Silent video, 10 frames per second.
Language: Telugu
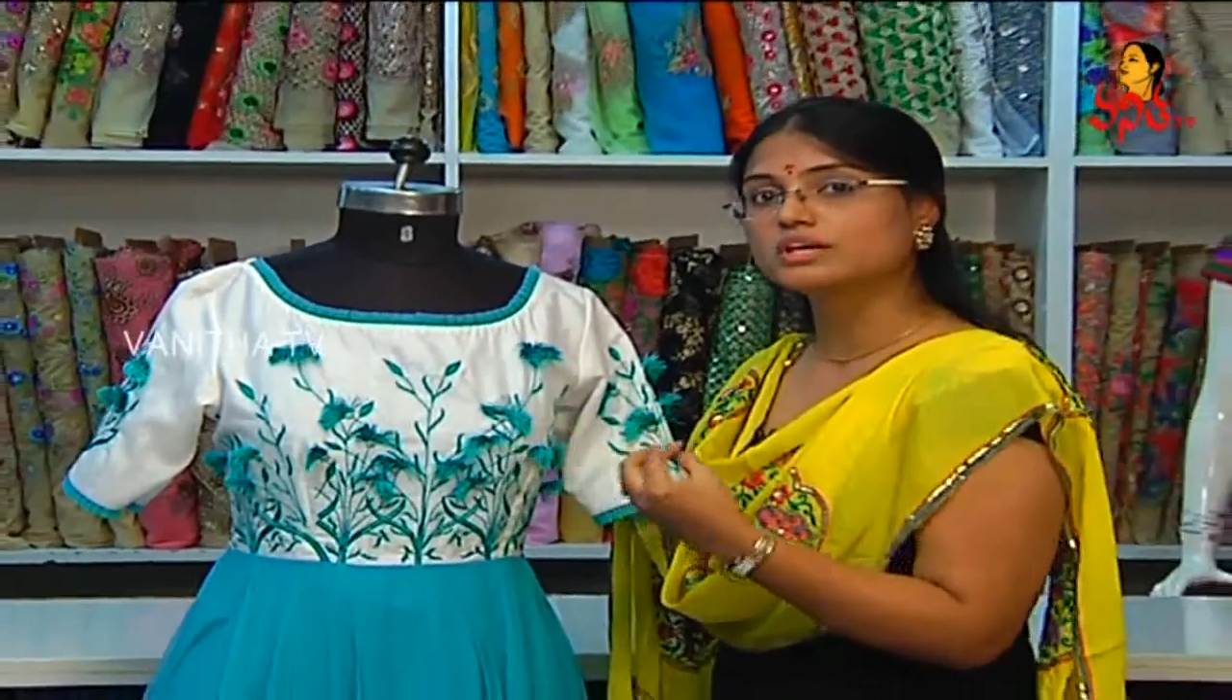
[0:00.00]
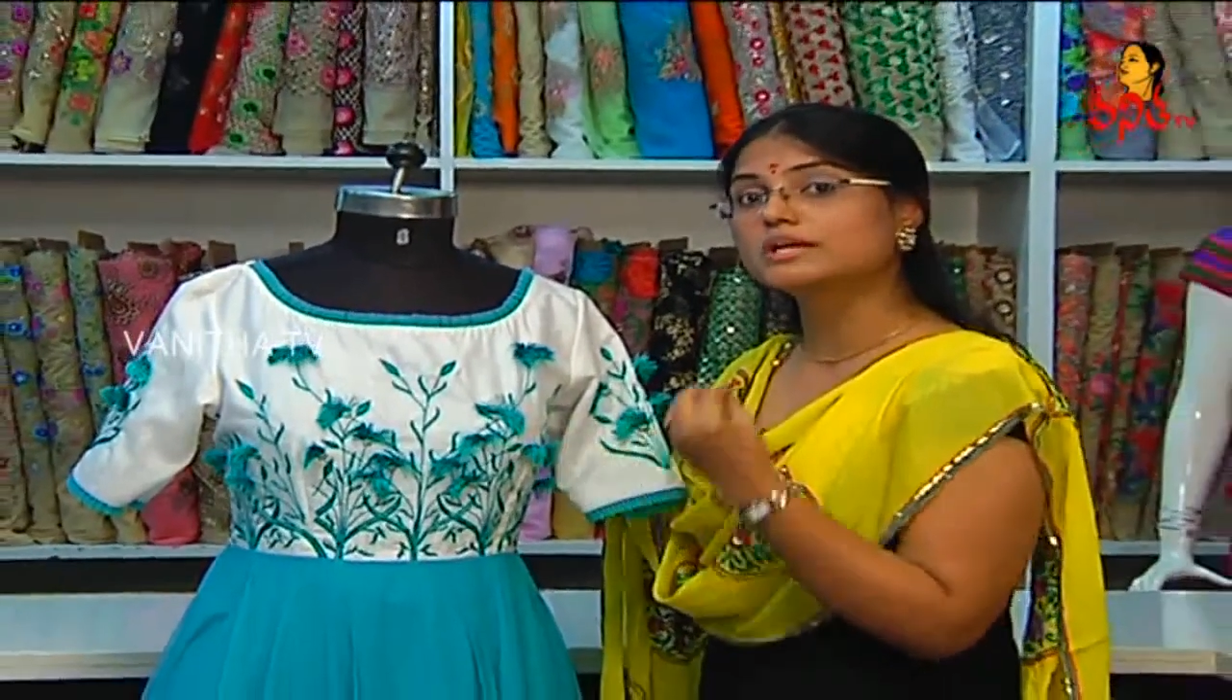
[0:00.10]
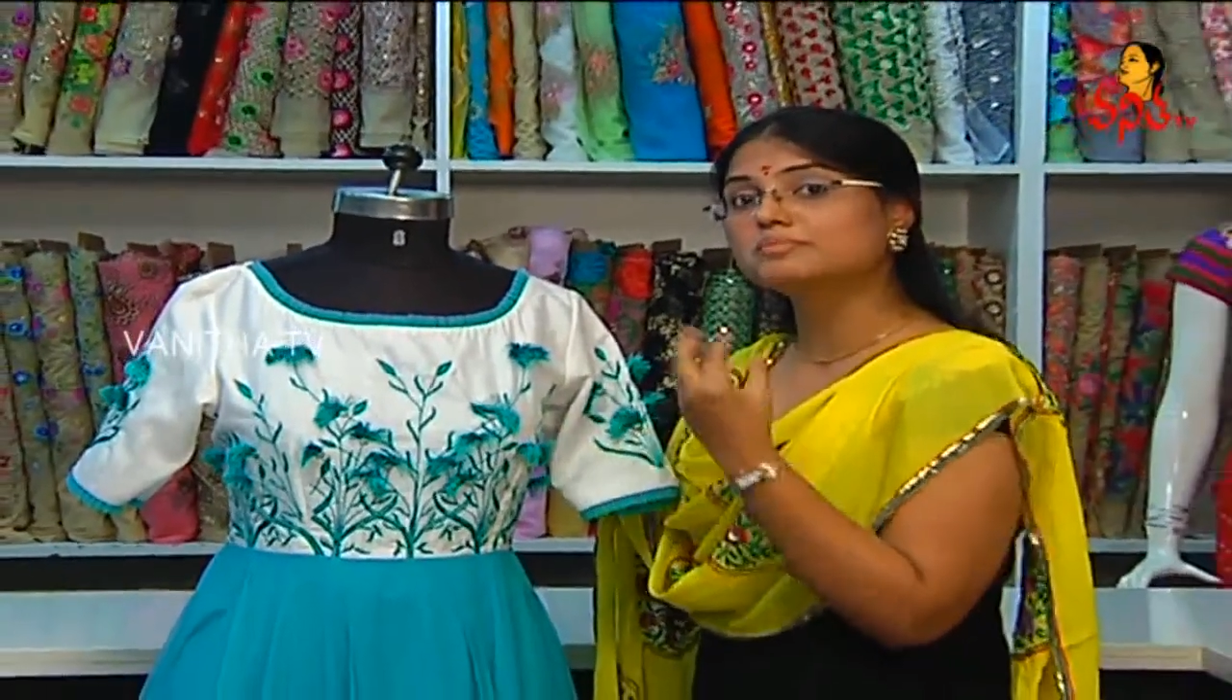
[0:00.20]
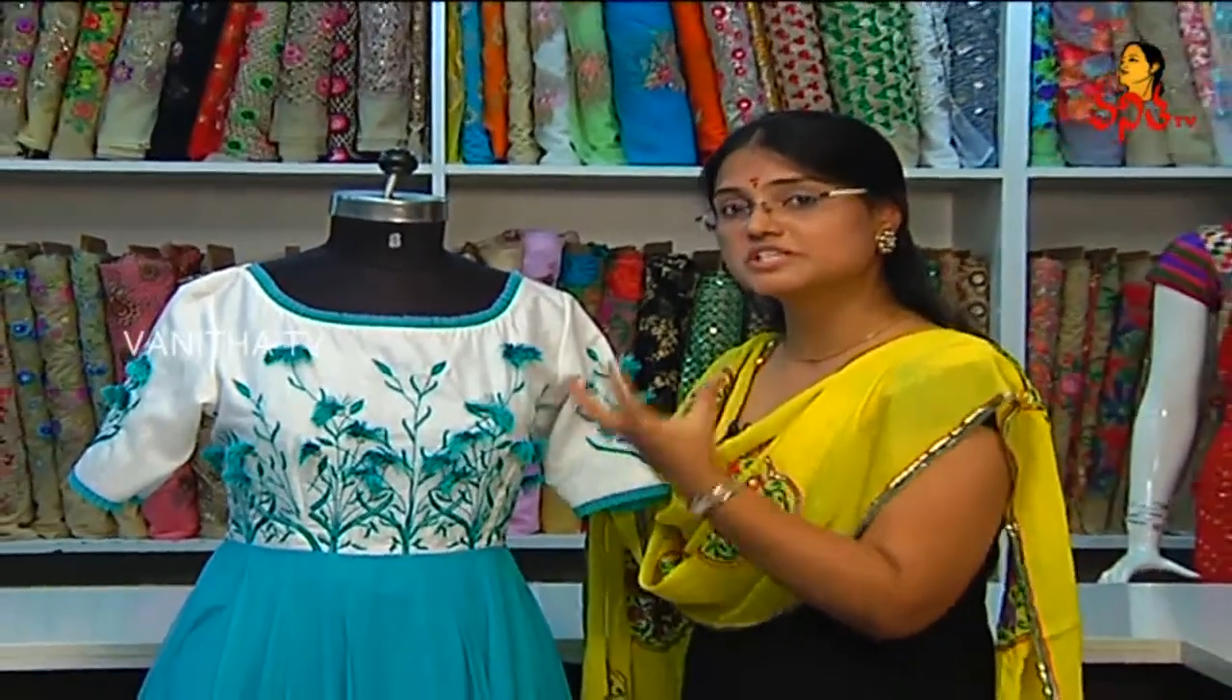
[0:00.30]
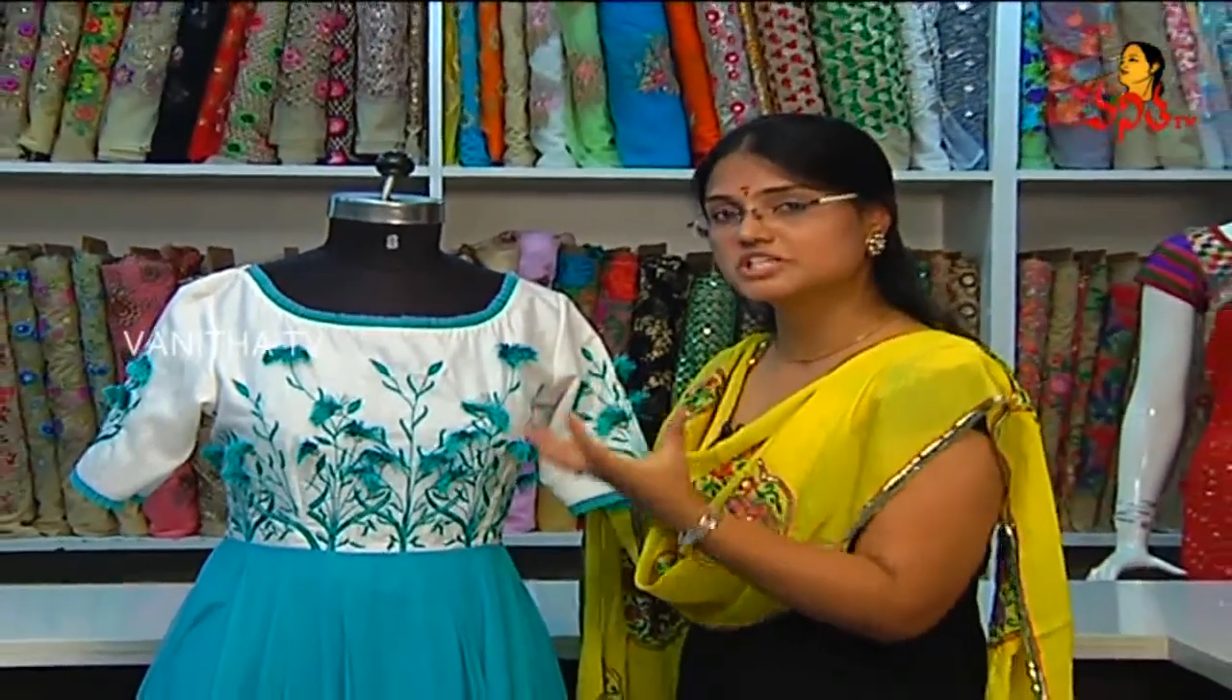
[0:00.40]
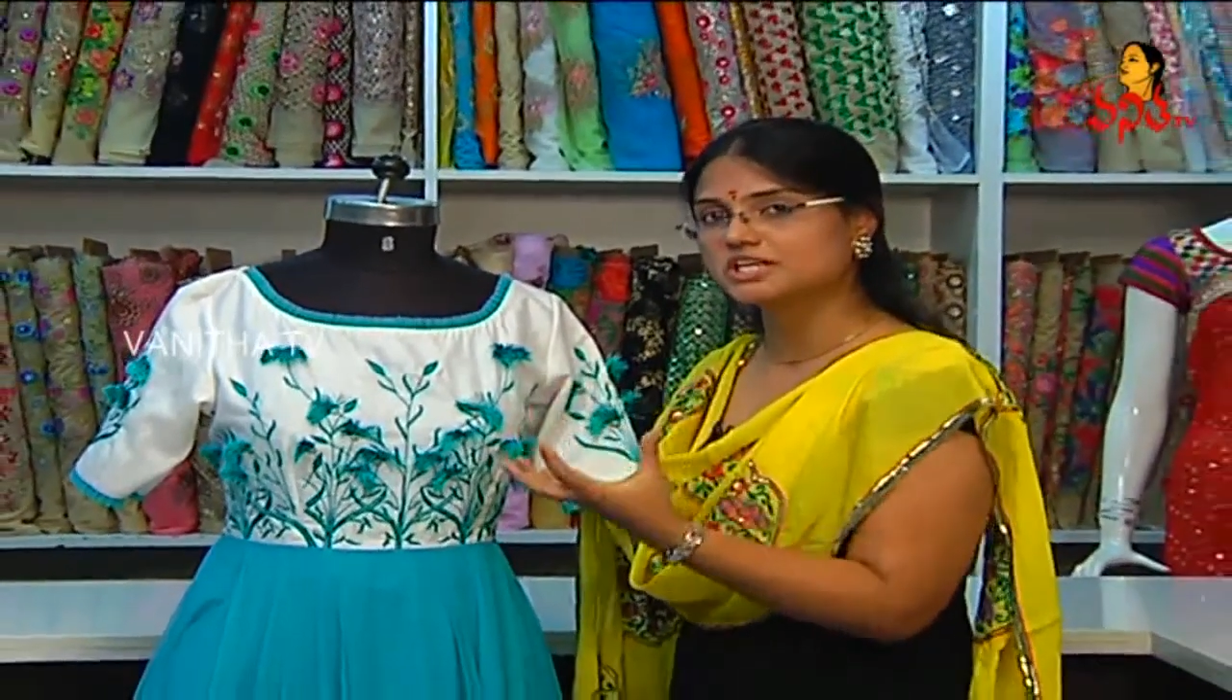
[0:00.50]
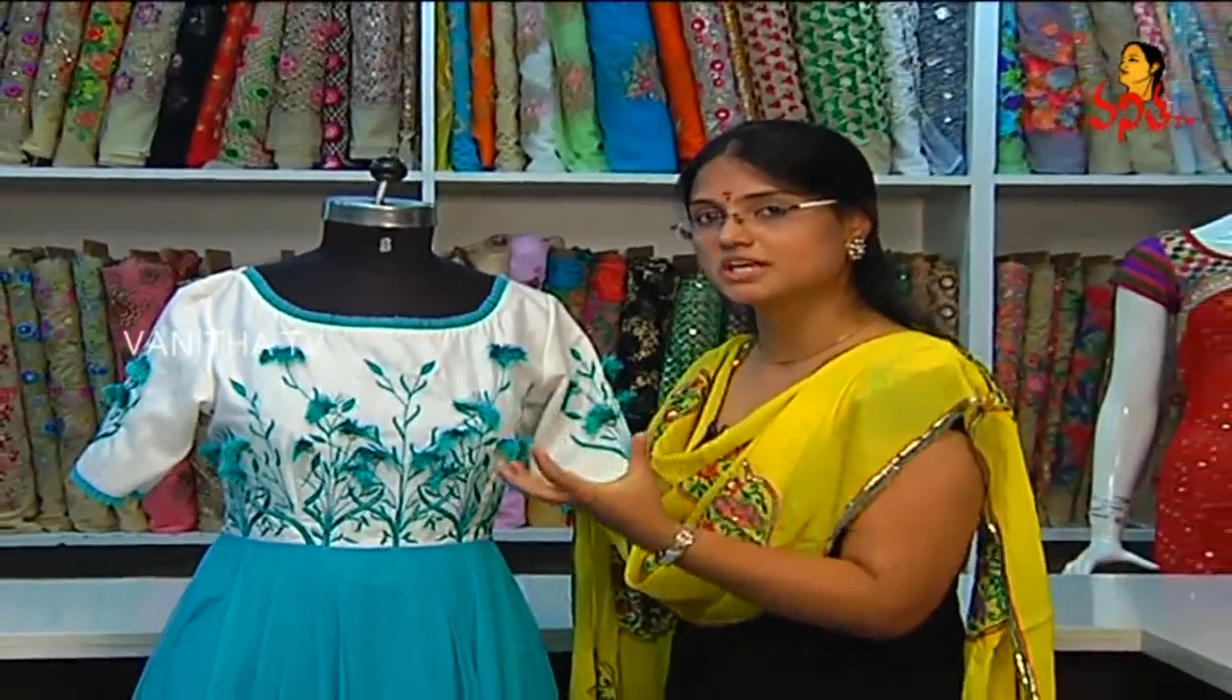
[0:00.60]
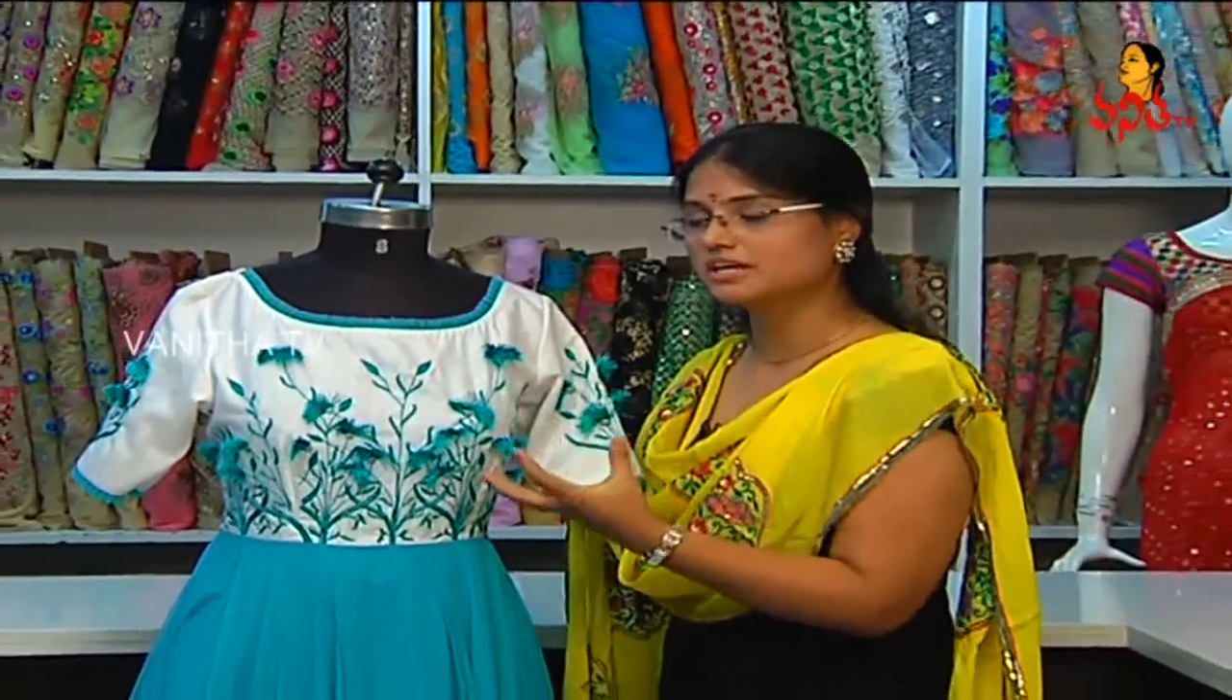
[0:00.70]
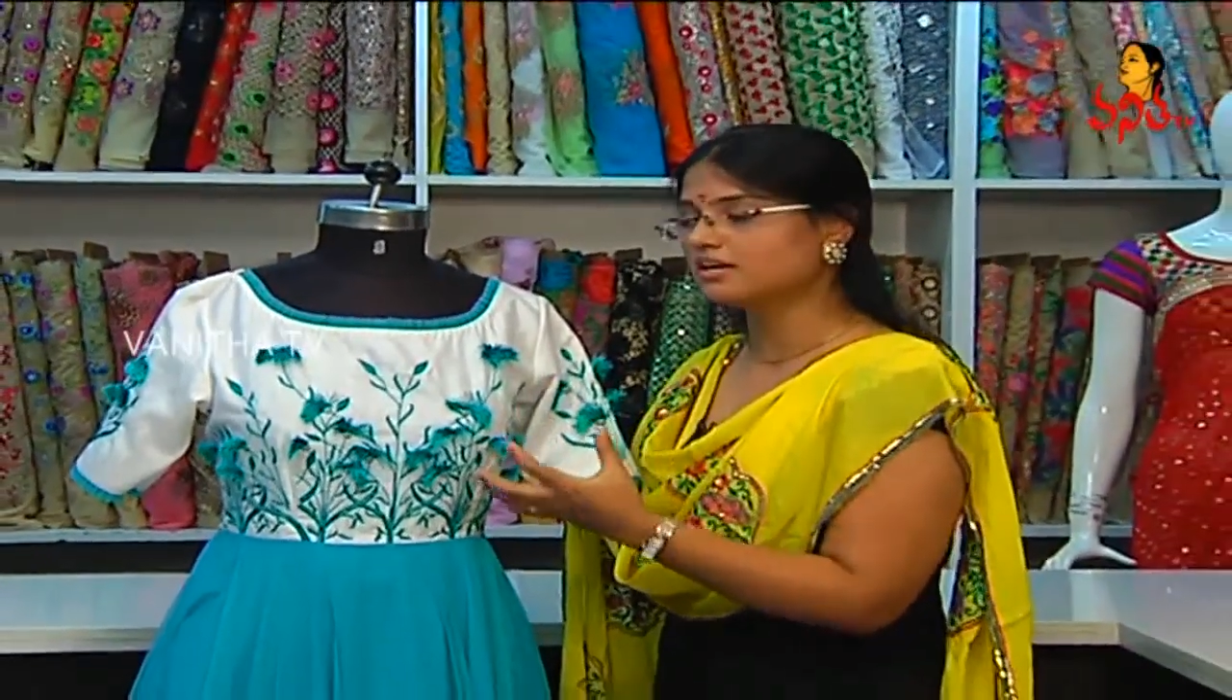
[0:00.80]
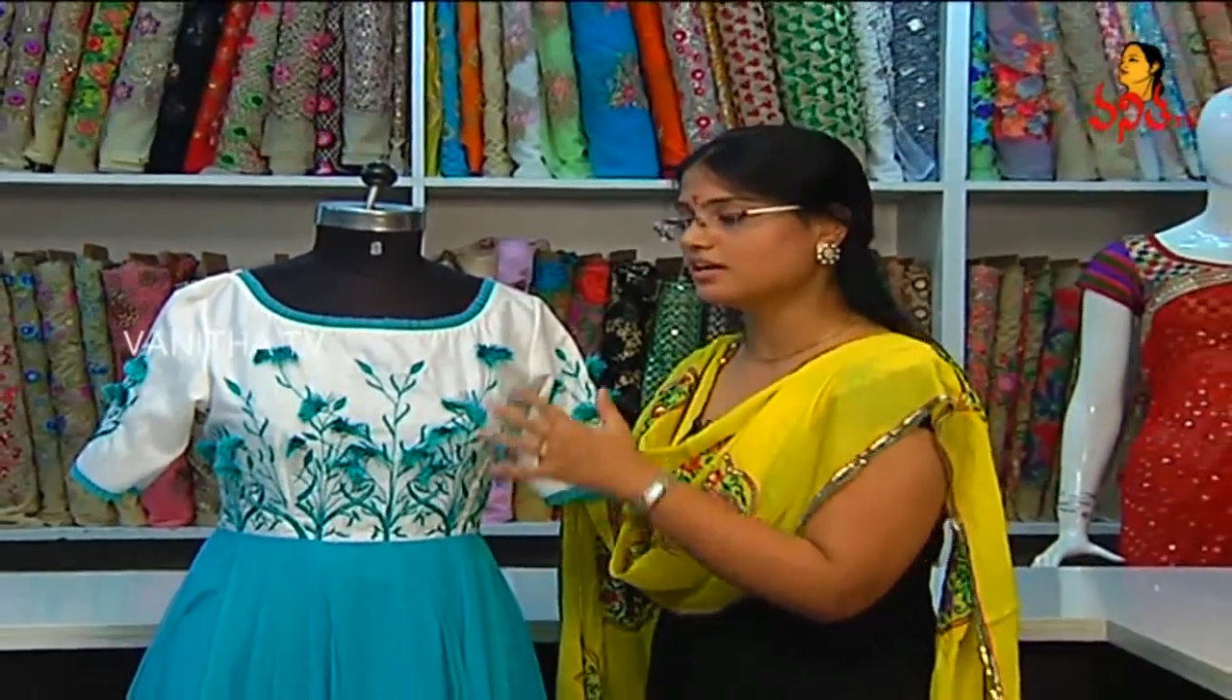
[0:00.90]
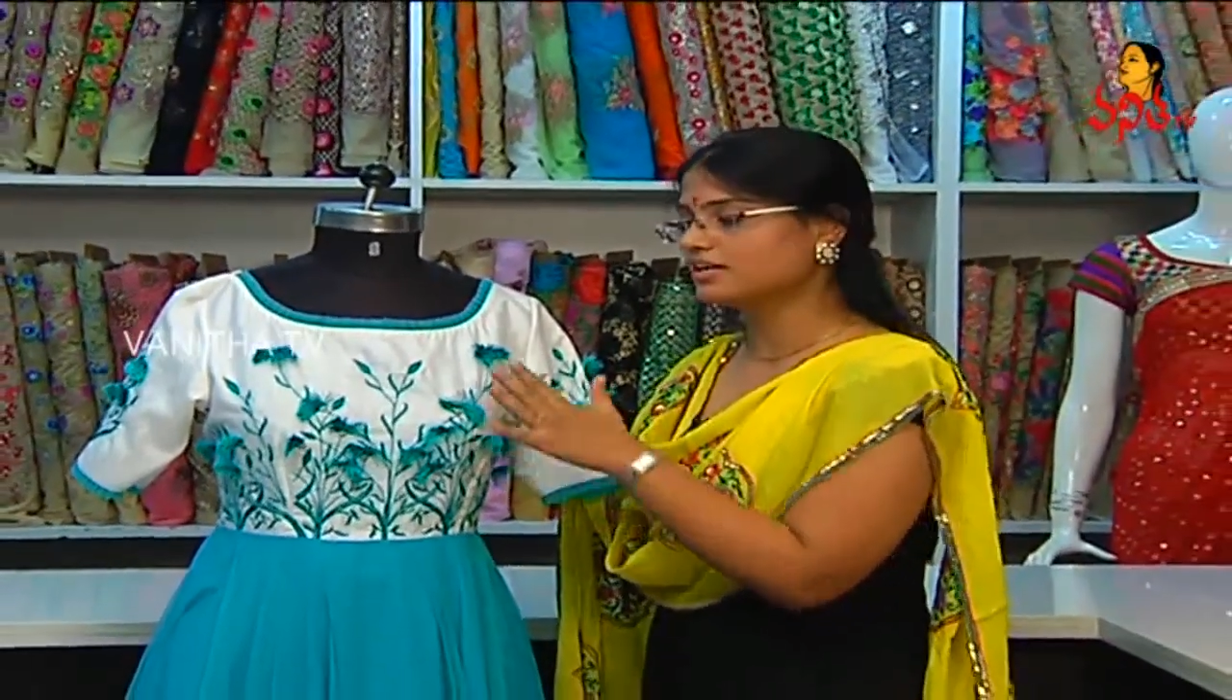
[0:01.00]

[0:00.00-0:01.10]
కనిపించేలాగా